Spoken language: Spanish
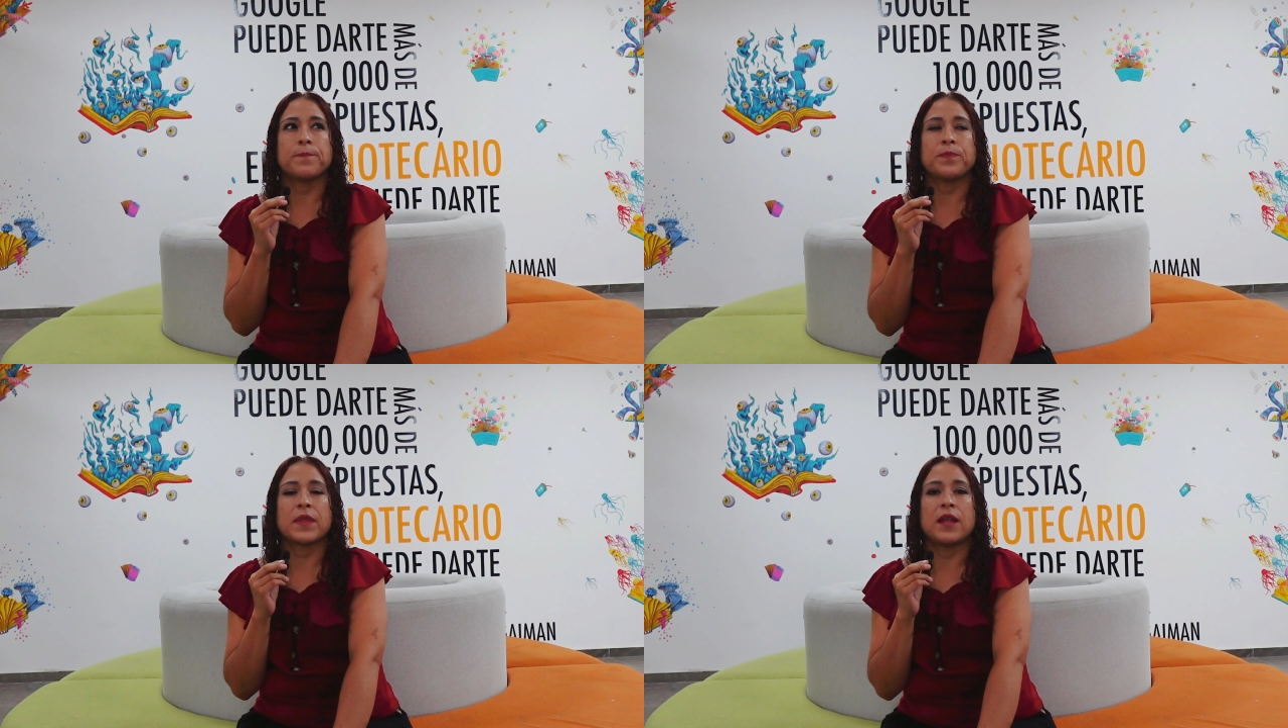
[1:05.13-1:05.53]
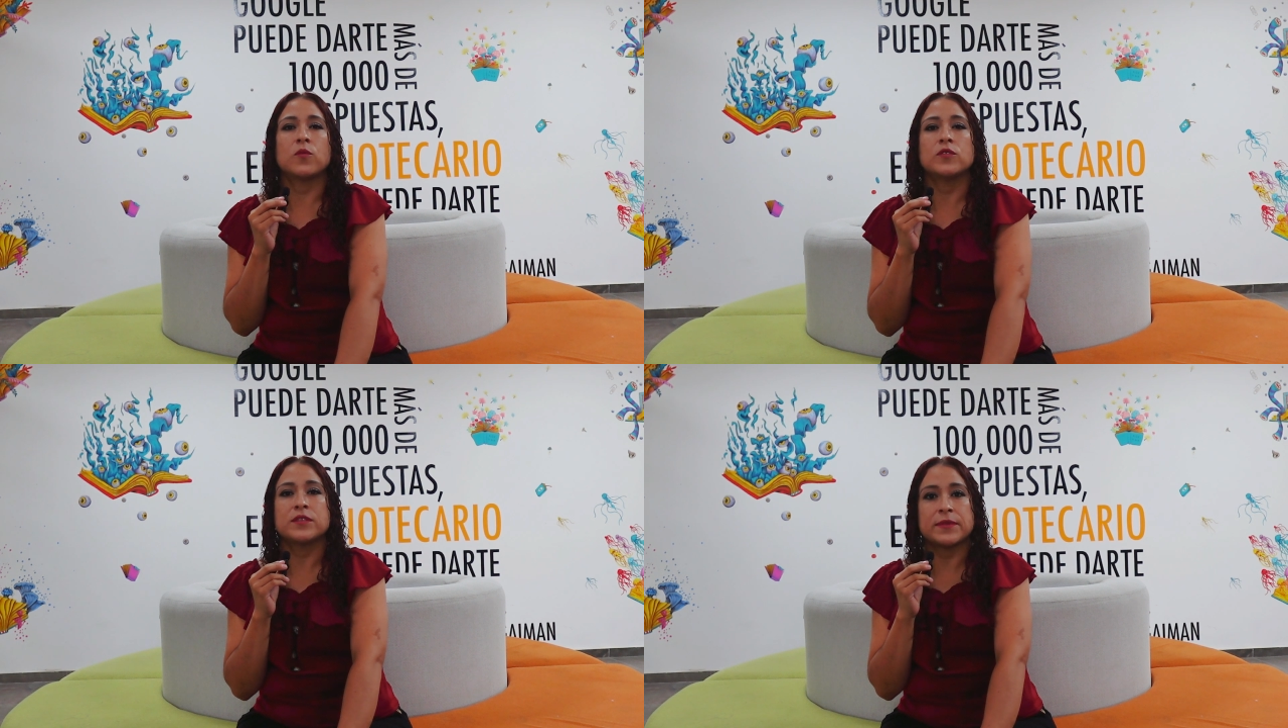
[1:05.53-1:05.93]
mm,
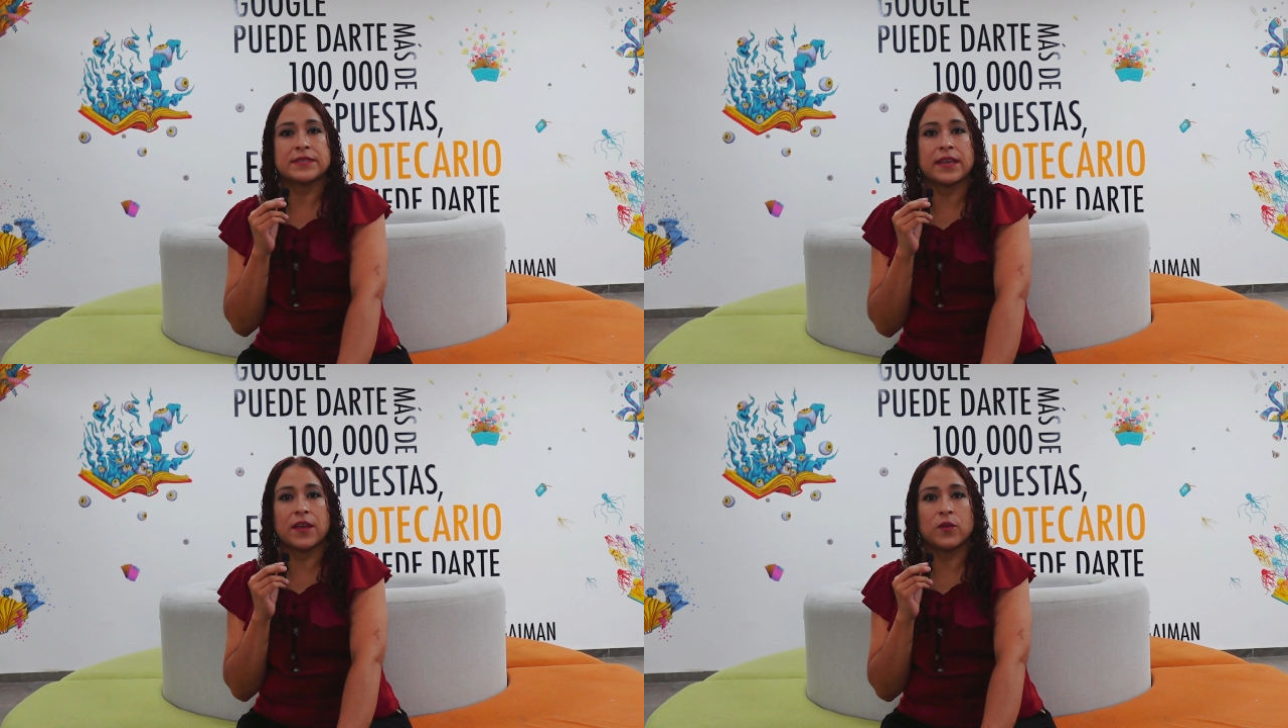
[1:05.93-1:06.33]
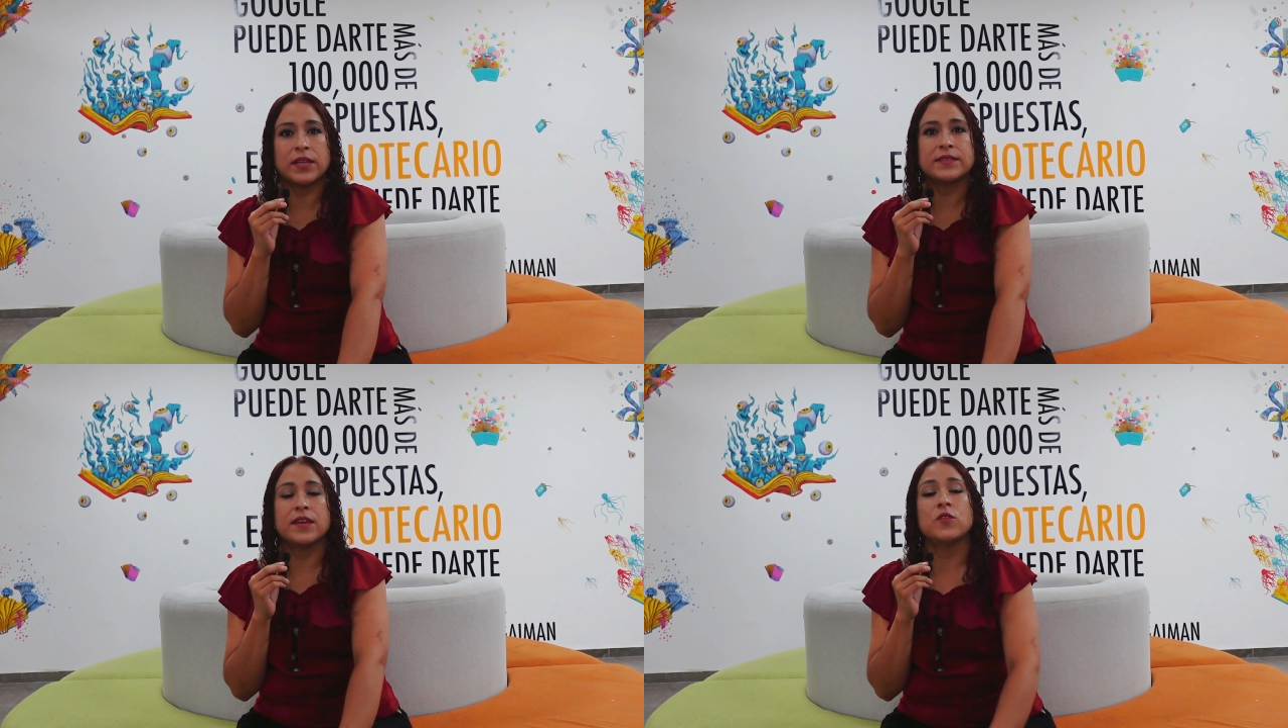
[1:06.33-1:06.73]
algunos
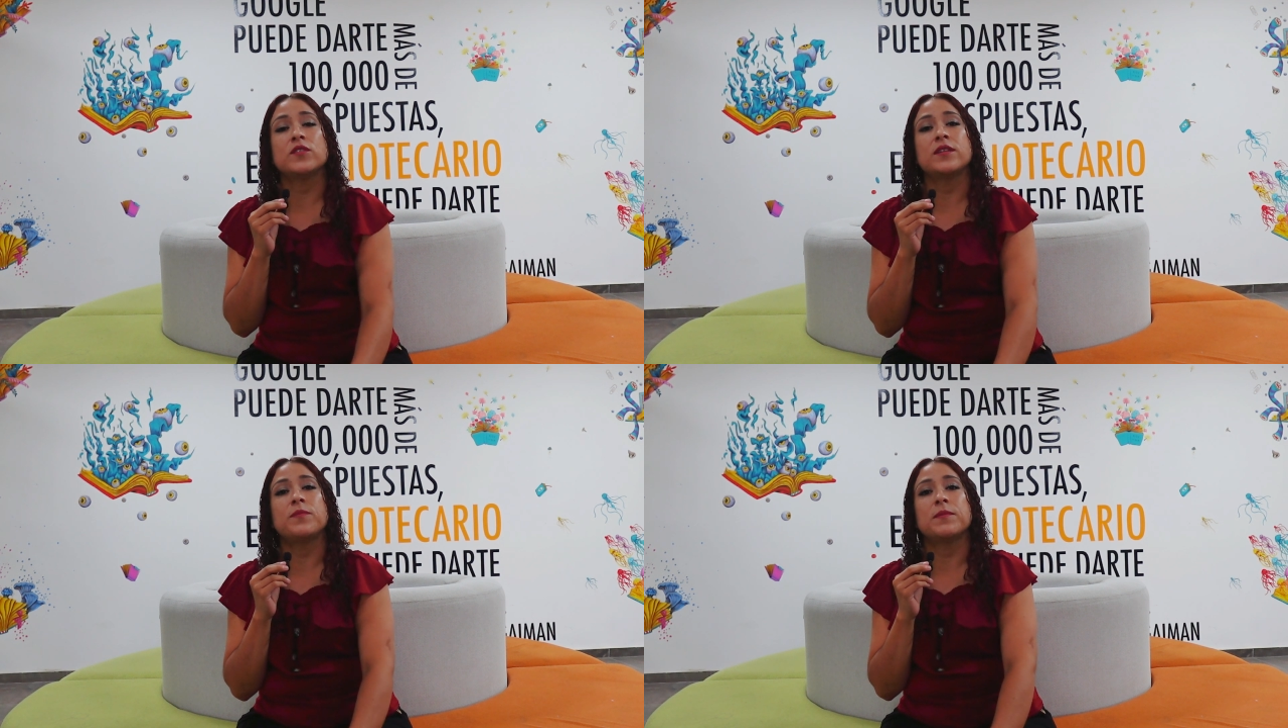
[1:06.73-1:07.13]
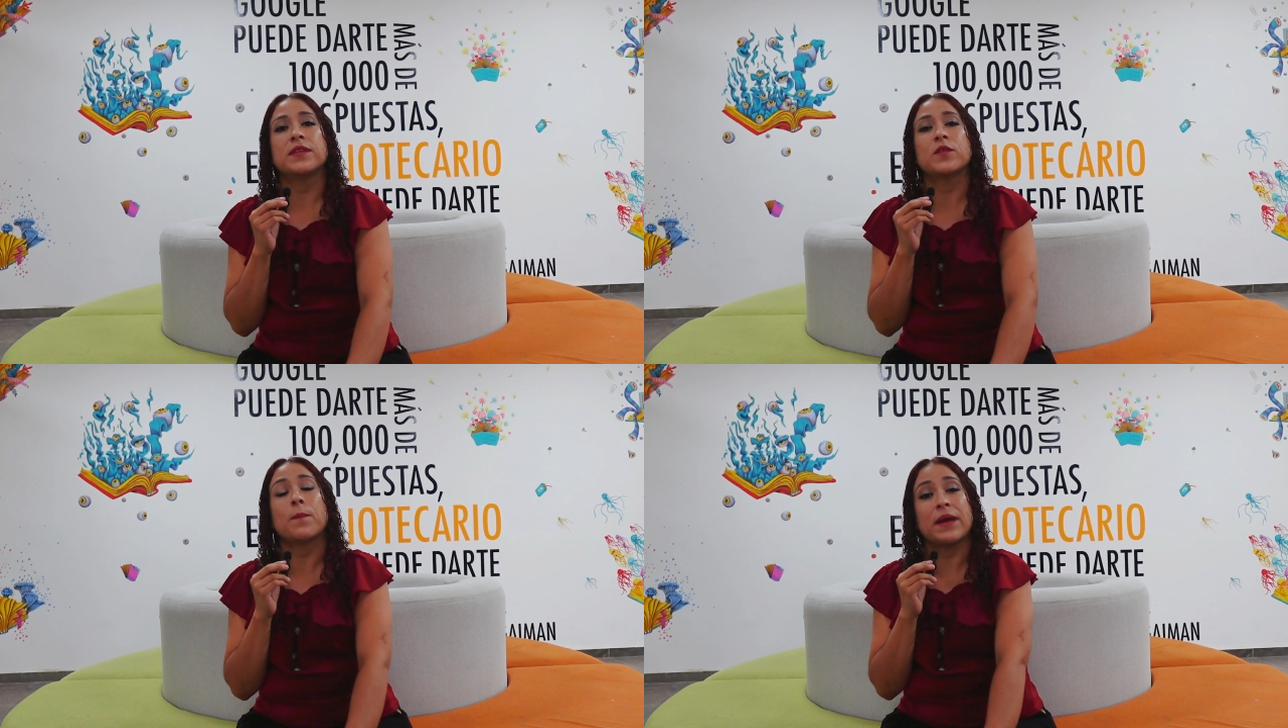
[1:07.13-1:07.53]
investigadores. Ellos tienen
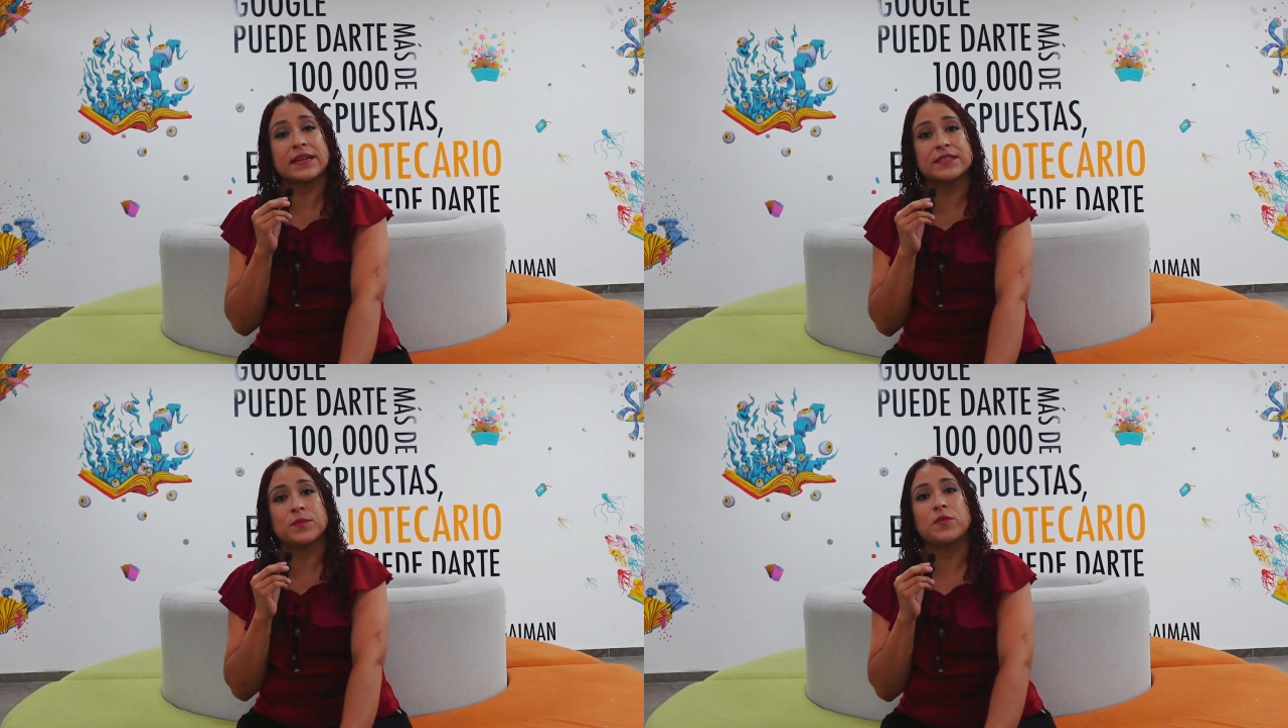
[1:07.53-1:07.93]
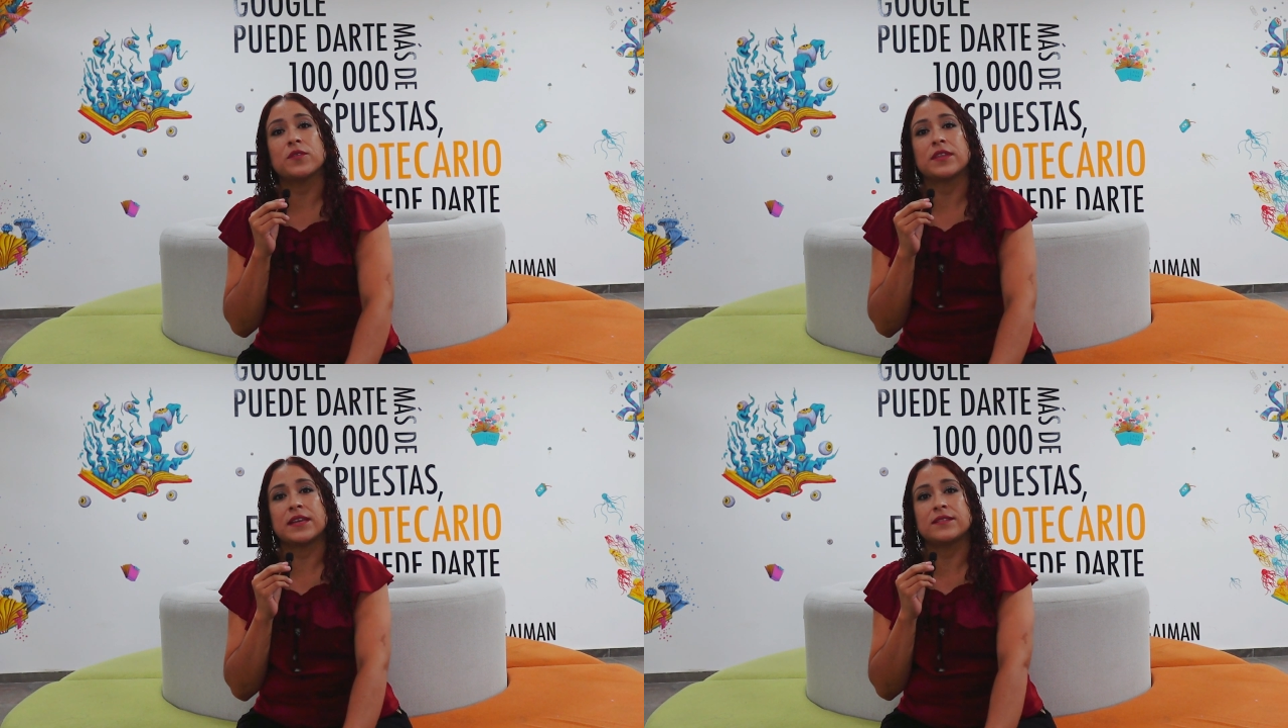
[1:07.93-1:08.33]
permitido
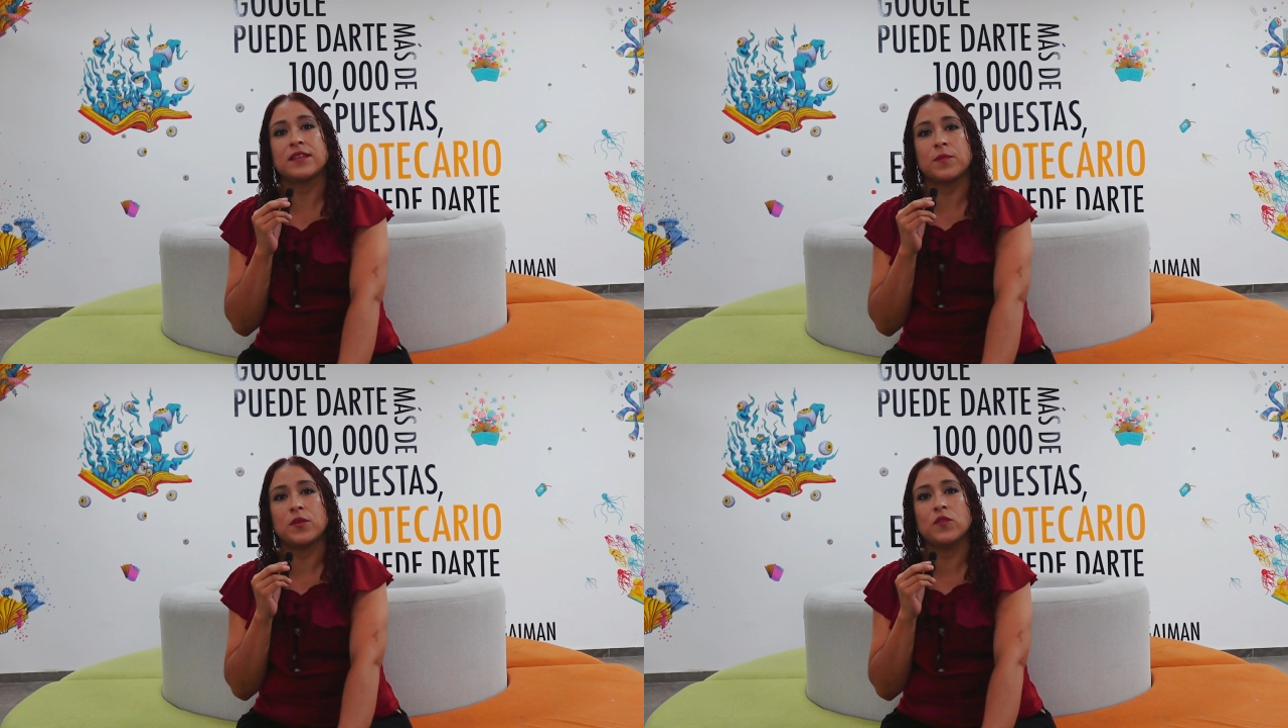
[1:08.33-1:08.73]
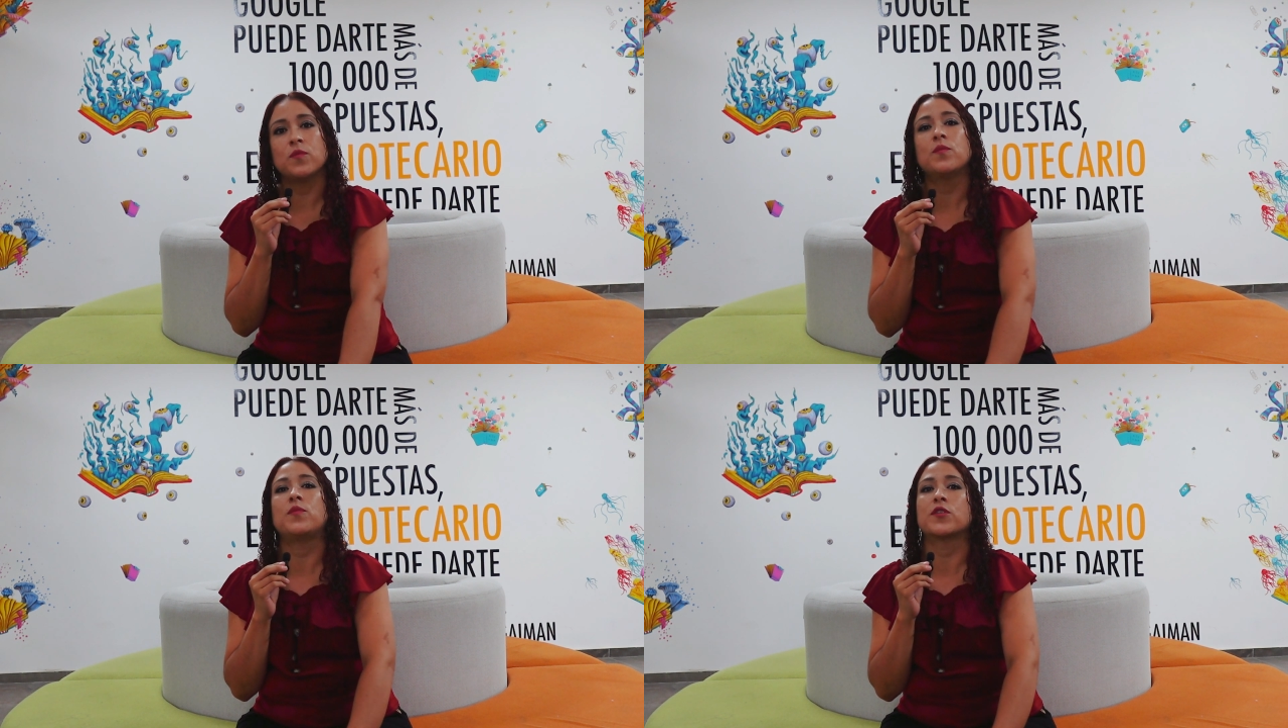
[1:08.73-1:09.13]
máximo 10 libros